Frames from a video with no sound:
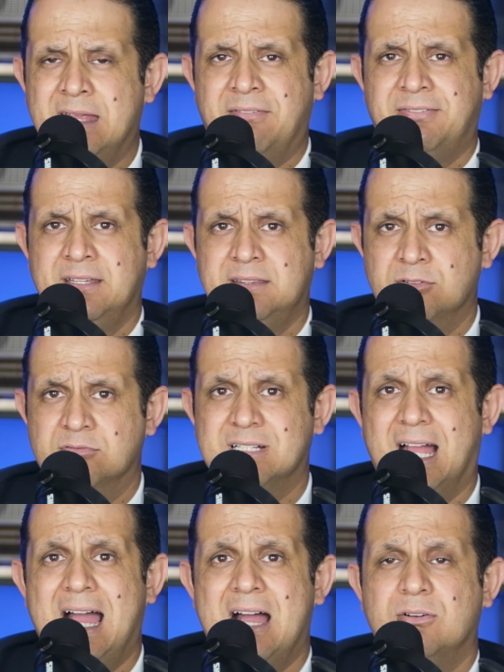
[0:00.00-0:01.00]
na frente de
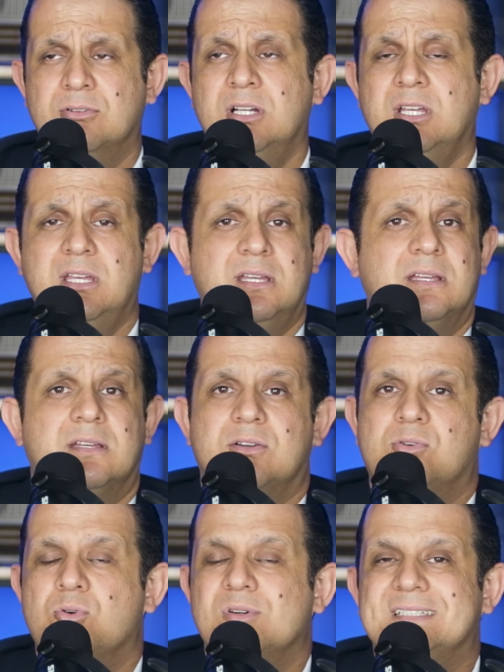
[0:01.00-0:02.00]
um carro,
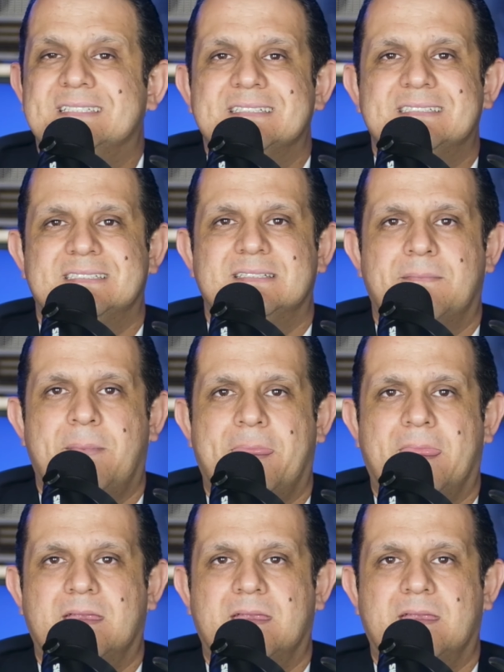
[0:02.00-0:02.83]
coisas